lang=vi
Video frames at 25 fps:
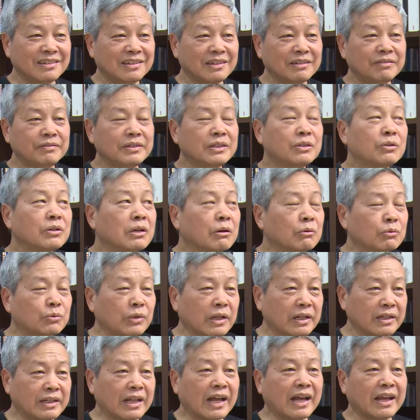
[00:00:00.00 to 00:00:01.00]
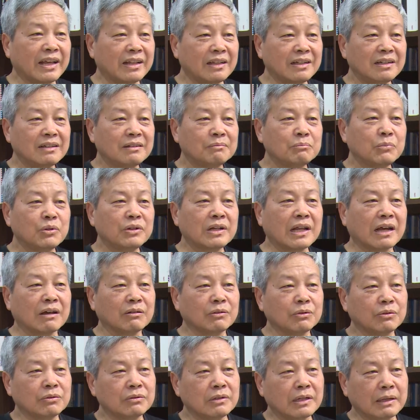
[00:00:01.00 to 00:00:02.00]
Thế vì tôi học toàn tài, tức là môn
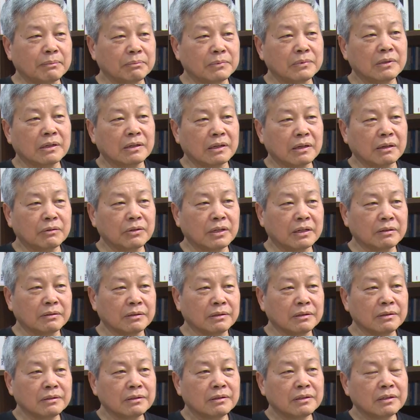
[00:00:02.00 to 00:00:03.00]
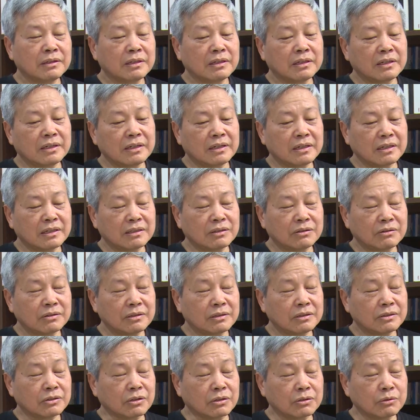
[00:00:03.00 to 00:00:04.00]
nào tôi cũng đẹp đạt điểm. Thế nên là
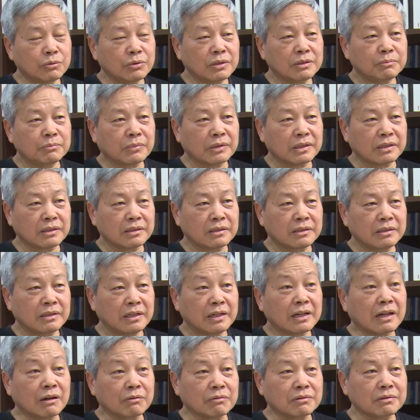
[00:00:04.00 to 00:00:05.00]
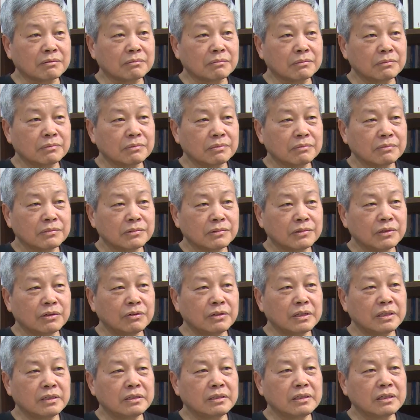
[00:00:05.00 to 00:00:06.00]
tôi chọn luôn môn tin học.
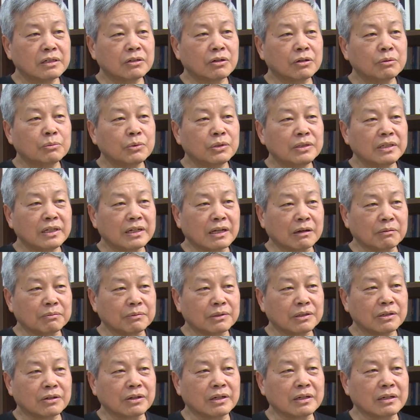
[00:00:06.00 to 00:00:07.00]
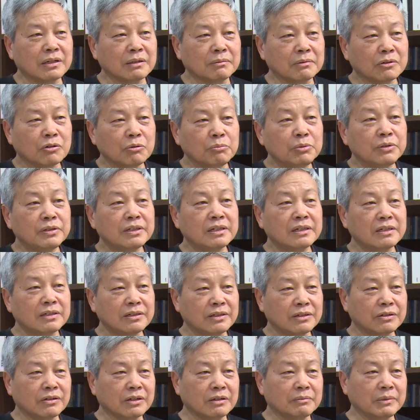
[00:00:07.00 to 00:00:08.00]
Lúc chưa có môn tin học nó gọi là computer,
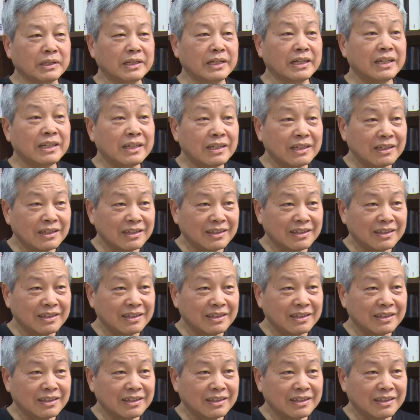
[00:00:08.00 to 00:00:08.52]
nó gọi là máy tính.